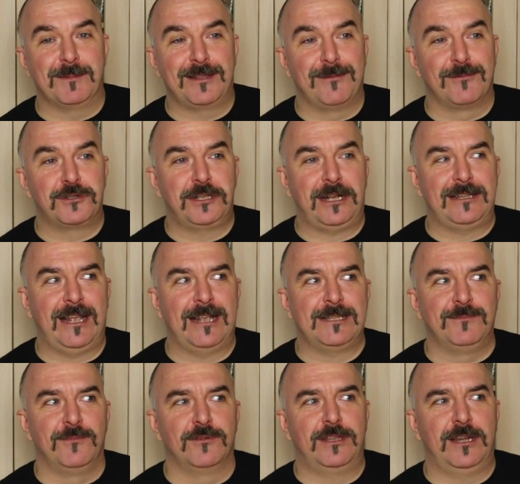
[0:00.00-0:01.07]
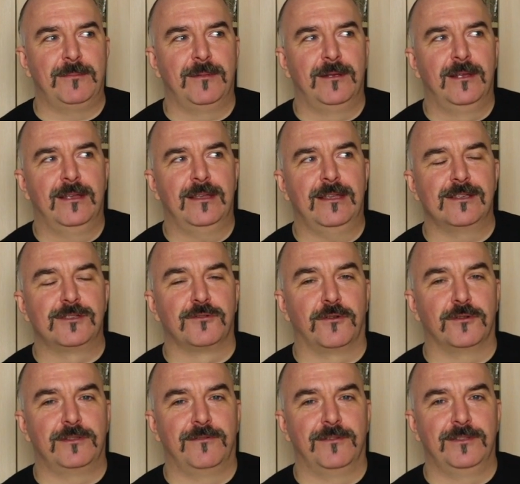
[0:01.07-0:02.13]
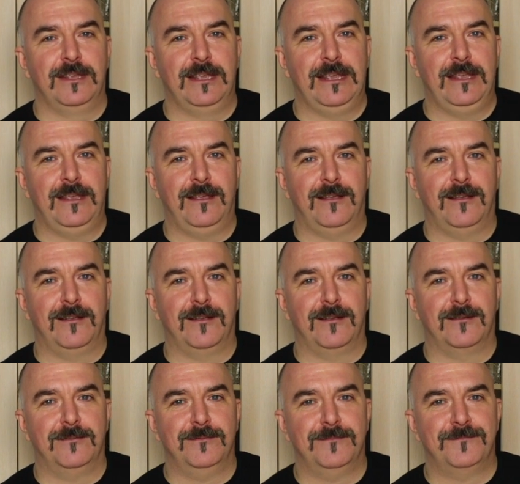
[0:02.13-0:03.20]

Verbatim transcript: потому что когда смотрим изуродованный э,